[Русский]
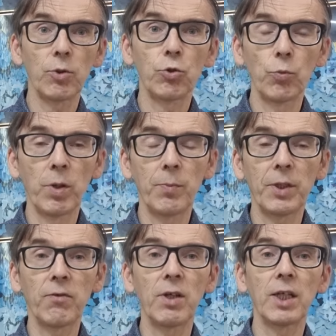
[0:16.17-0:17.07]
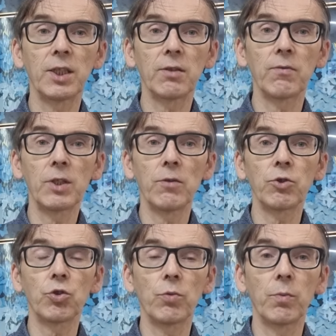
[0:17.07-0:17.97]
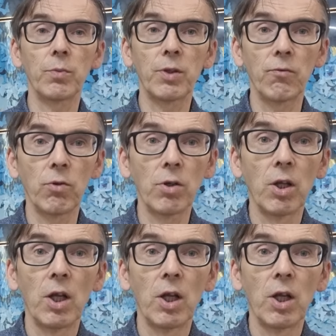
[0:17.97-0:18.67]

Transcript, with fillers: YouTube продвигать это видео, чтобы его